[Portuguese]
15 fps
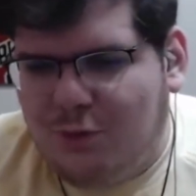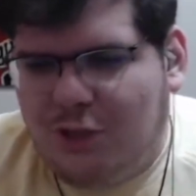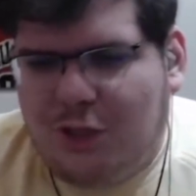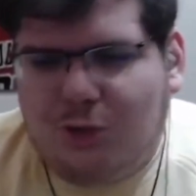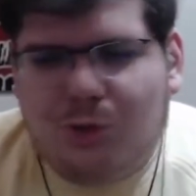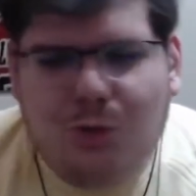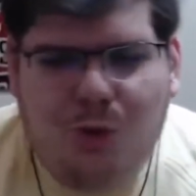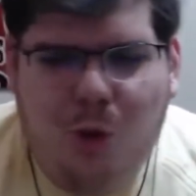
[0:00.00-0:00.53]

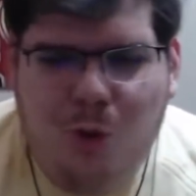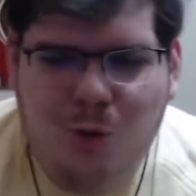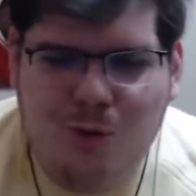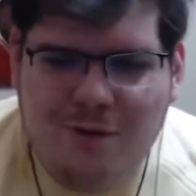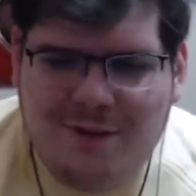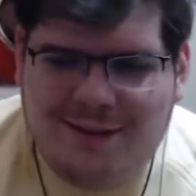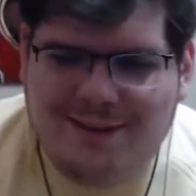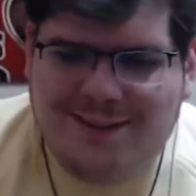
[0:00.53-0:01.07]
Getúlio gol.
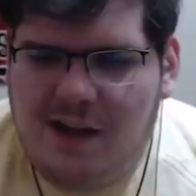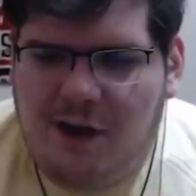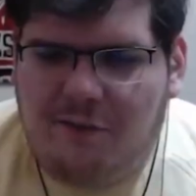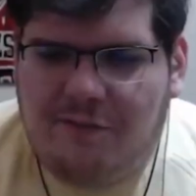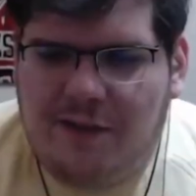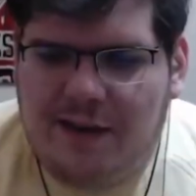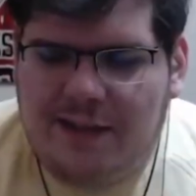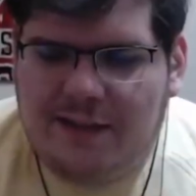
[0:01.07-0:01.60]
Aí eu
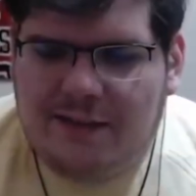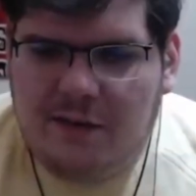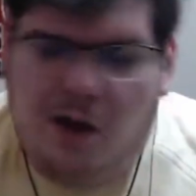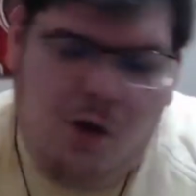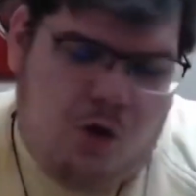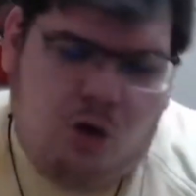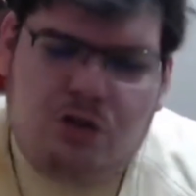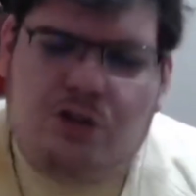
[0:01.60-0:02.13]
falei, é
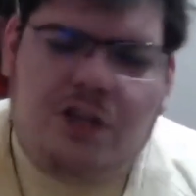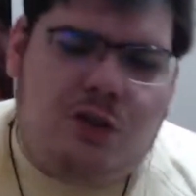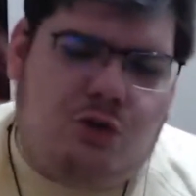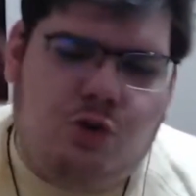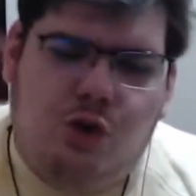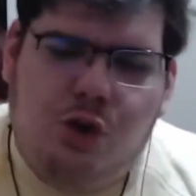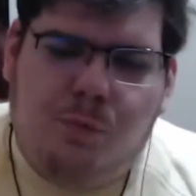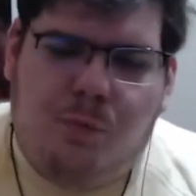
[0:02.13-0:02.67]
o gol do
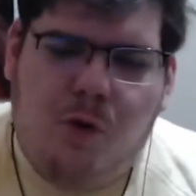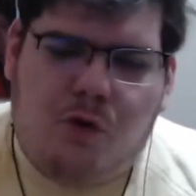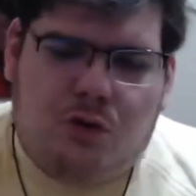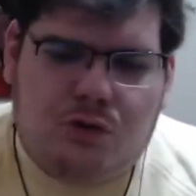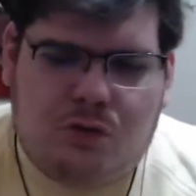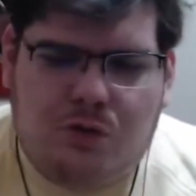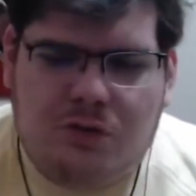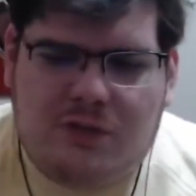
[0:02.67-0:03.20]
Getúlio, pô,
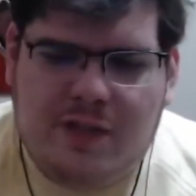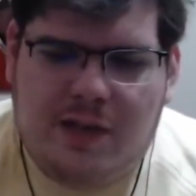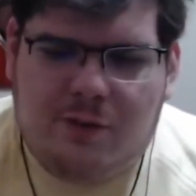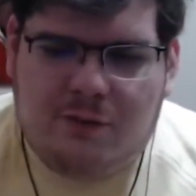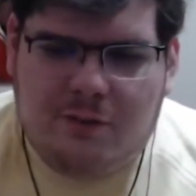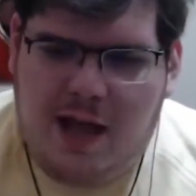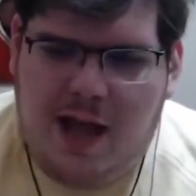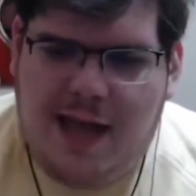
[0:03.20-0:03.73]
contra o
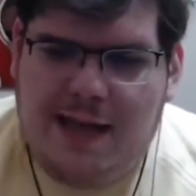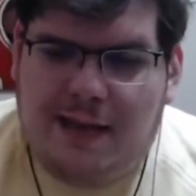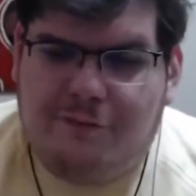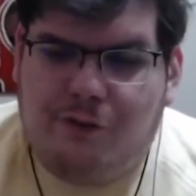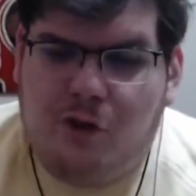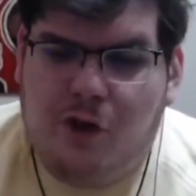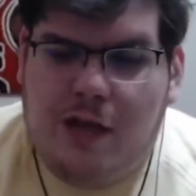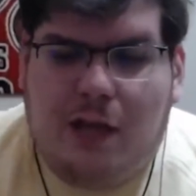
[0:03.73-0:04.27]
Cruzeiro. Aí ela
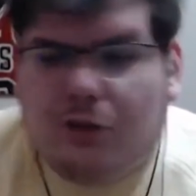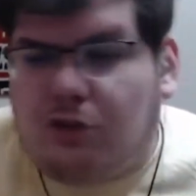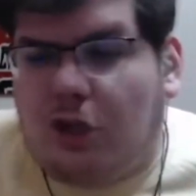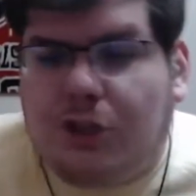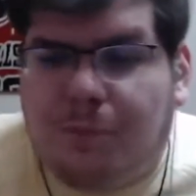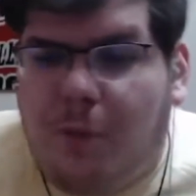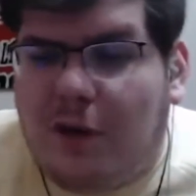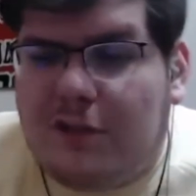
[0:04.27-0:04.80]
falou, eu sou
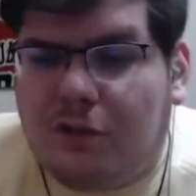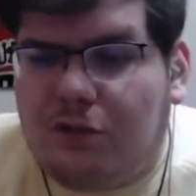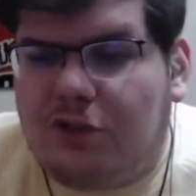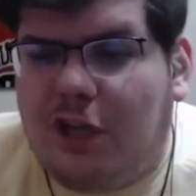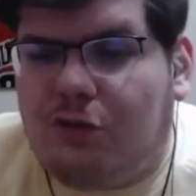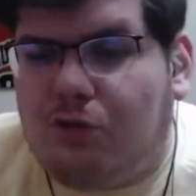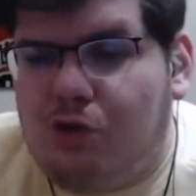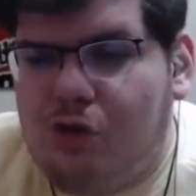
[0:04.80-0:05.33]
esposa do
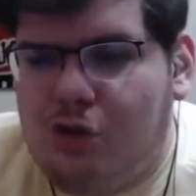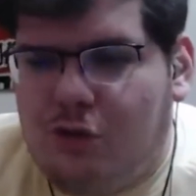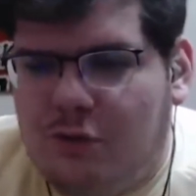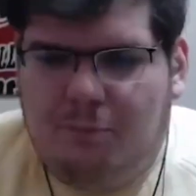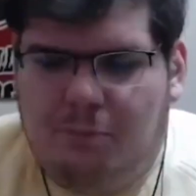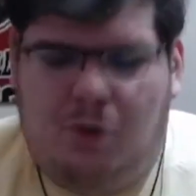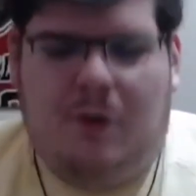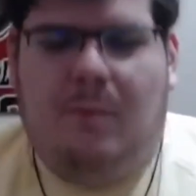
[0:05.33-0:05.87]
Getúlio.
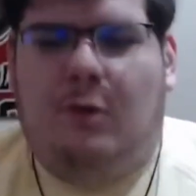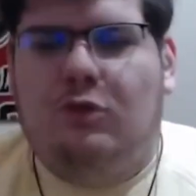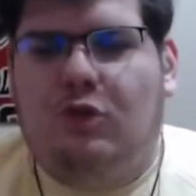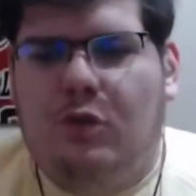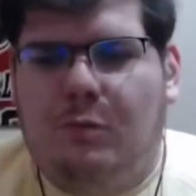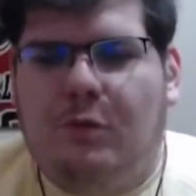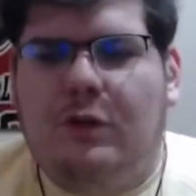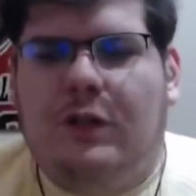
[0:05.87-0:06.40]
Pô, irmão,
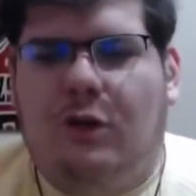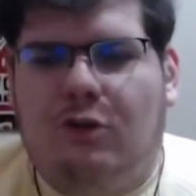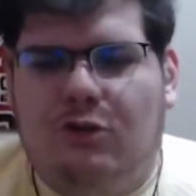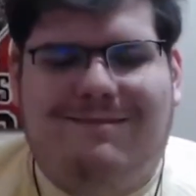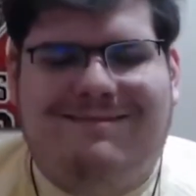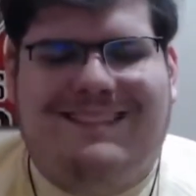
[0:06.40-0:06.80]
juro por Deus.